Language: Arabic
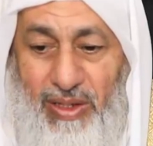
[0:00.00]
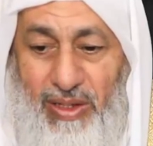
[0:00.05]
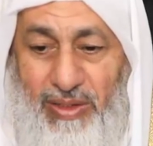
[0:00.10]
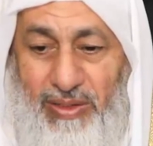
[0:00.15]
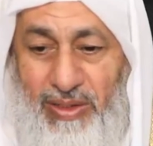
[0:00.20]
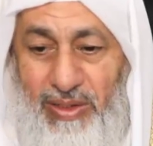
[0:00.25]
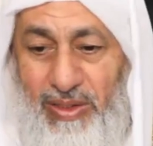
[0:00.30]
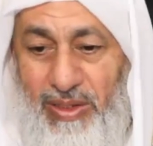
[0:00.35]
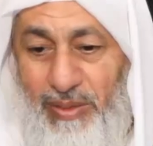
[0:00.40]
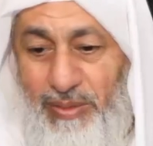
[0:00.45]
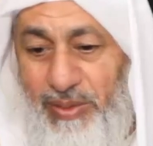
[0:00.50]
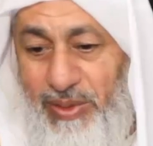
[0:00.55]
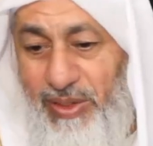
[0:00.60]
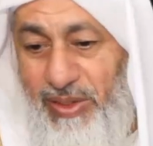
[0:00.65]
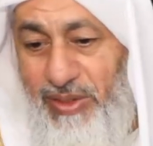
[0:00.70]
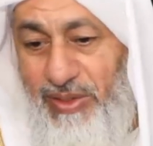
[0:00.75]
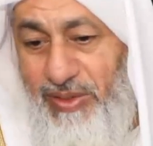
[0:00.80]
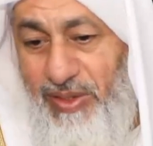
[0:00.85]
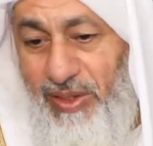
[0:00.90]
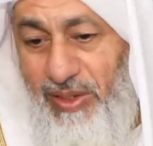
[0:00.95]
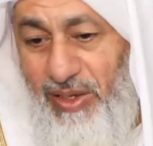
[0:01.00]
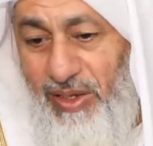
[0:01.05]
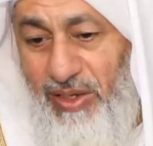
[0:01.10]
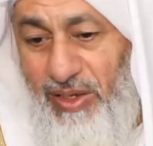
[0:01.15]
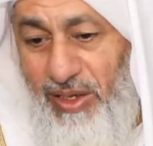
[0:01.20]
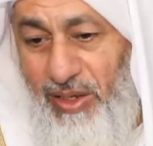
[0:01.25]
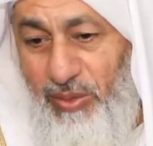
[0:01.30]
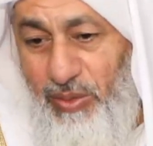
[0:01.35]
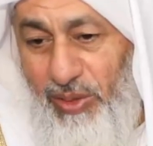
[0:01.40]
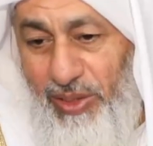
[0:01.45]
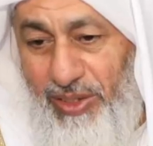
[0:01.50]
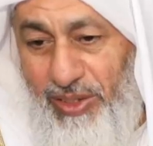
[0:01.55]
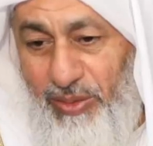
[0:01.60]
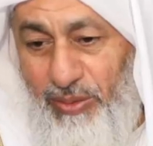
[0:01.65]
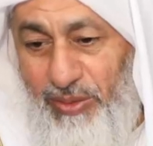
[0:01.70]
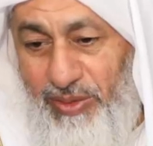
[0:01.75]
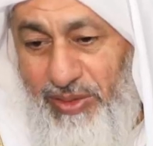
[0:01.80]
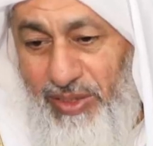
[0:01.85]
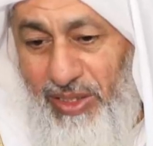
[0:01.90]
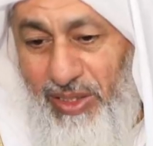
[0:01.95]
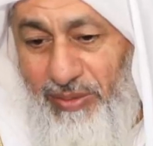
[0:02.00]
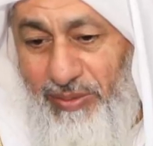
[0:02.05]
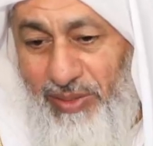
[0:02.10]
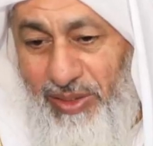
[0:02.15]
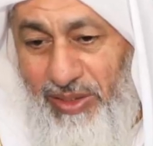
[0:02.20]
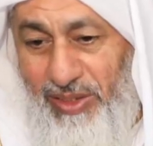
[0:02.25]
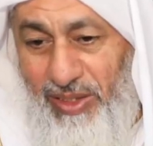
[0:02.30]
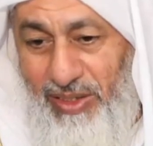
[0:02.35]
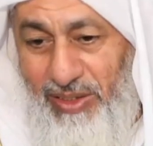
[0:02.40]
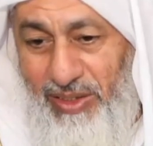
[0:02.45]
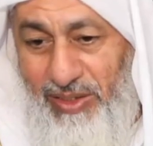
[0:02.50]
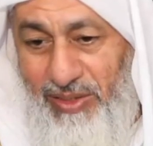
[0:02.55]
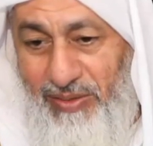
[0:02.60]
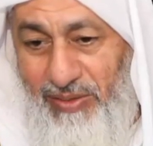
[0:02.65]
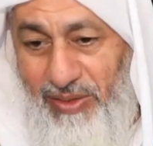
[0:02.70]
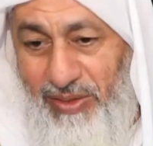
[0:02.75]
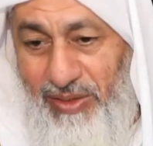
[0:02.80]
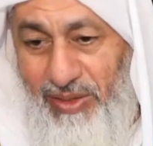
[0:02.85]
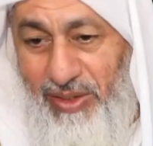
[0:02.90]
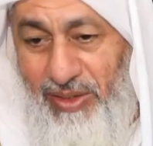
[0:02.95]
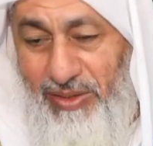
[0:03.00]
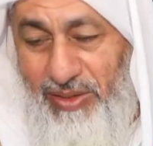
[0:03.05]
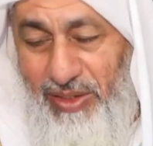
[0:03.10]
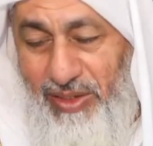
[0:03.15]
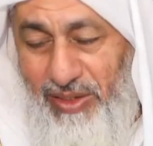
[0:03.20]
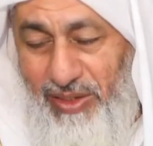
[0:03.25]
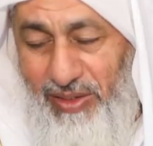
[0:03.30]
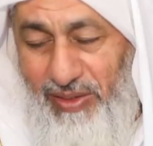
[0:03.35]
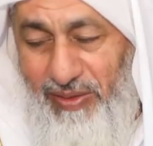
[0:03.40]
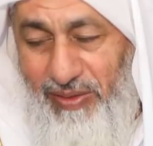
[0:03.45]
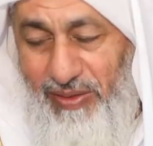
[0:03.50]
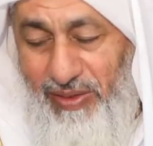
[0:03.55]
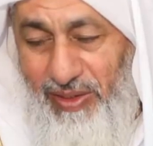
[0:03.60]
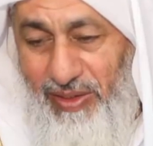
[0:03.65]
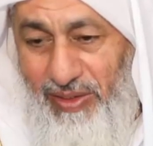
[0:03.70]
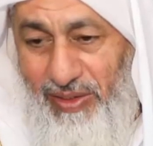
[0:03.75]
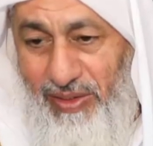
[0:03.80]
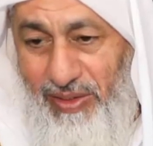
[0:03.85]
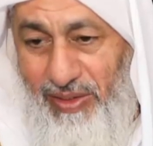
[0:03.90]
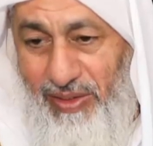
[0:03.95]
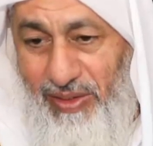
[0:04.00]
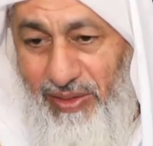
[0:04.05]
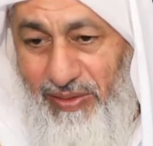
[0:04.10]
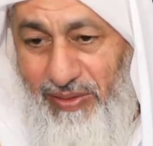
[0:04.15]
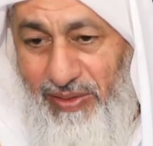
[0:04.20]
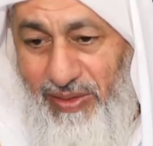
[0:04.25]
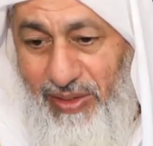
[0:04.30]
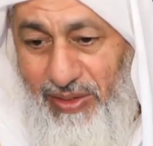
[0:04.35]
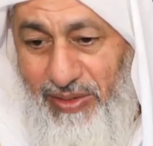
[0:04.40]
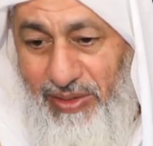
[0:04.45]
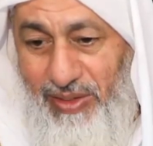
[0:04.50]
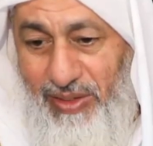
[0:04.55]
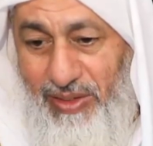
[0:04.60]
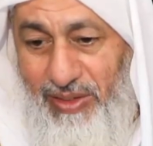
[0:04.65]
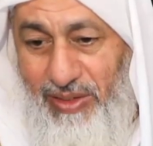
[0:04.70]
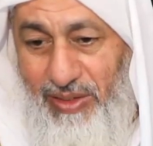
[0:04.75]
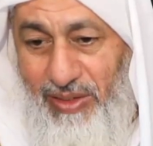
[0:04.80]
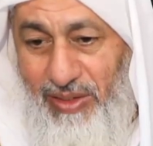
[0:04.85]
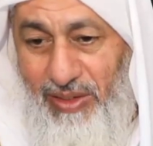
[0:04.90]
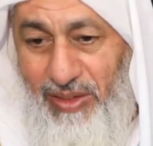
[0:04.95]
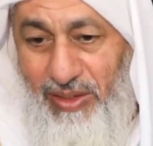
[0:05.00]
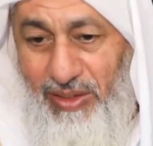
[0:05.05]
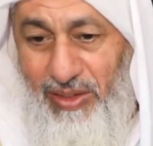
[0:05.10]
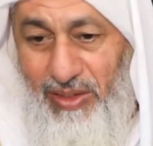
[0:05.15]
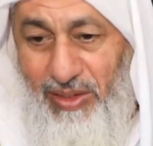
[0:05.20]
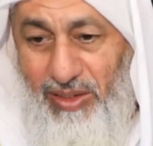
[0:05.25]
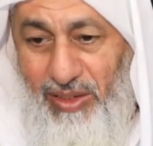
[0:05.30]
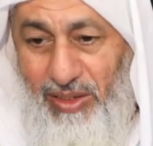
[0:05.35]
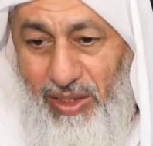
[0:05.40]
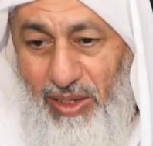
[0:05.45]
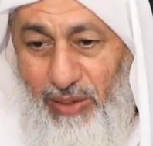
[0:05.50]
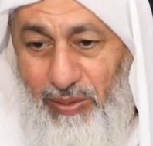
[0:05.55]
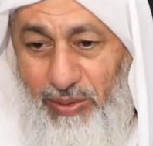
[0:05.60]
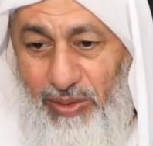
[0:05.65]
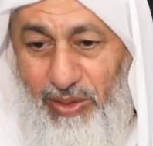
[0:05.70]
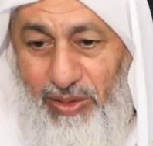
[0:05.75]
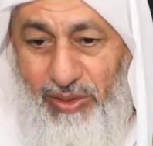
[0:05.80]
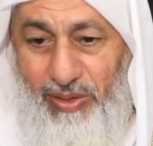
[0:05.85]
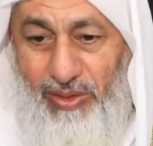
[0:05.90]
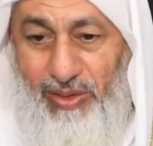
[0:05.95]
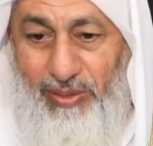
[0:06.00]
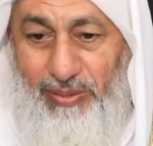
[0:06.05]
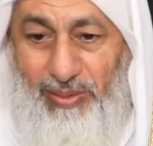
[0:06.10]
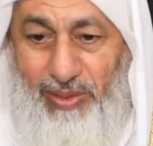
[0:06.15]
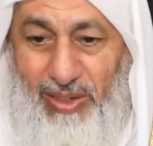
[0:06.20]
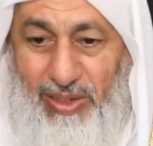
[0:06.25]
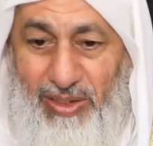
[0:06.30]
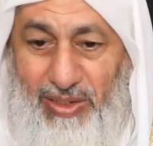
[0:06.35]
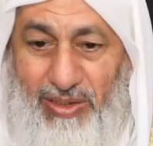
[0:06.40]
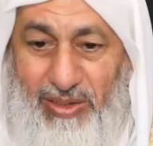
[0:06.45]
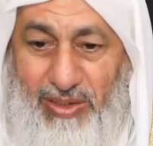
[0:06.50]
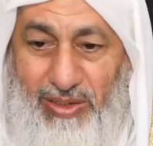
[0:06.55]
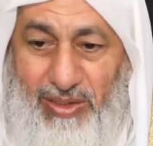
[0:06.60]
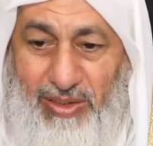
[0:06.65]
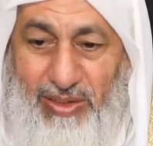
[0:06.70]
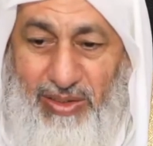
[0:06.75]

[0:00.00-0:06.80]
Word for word: أن النبي صلى الله عليه وسلم كان إذا نهض إلى إلى الثانية أو إلى الرابعة